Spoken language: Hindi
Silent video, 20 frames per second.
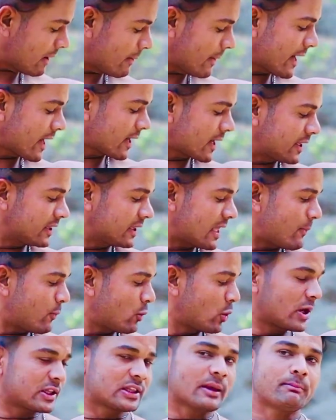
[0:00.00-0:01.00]
हमारा कंधा
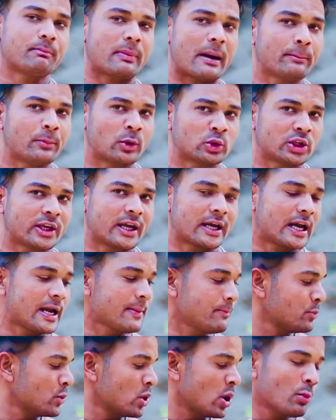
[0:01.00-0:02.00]
पूरा एकदम पंप होता जा रहा
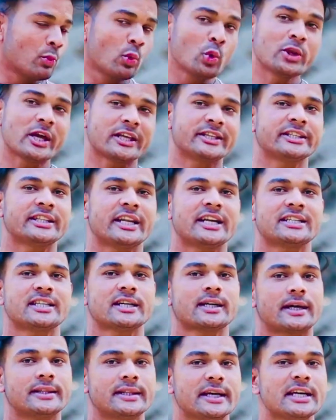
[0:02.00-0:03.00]
है पूरी अच्छी तरीके से
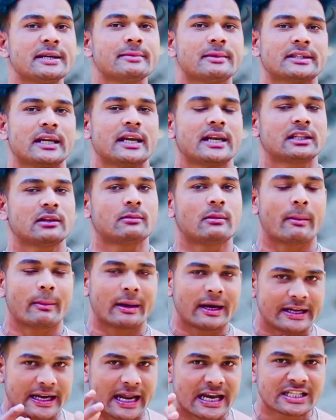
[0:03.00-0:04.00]
कंधे की मसल एकदम
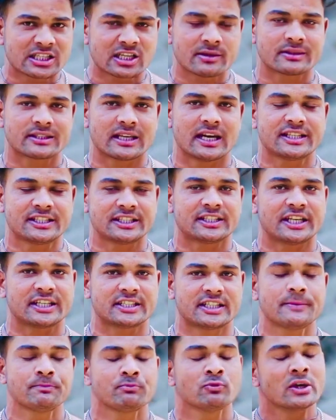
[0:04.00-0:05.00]
हमारे डेल्स के मसाले अच्छी तरीके
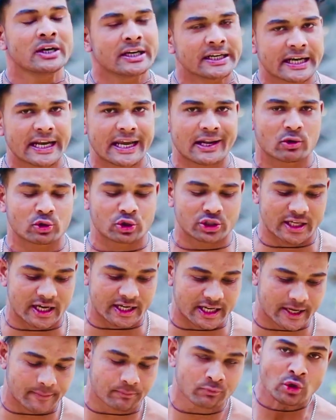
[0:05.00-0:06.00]
से ट्रेन होती जा
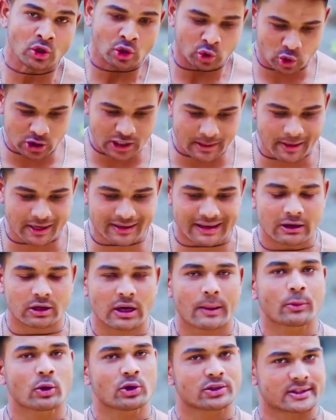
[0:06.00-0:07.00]
रही है तो ये वर्कआउट
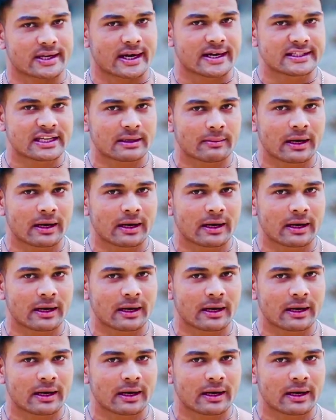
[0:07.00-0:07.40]
आपको इस कंडीशन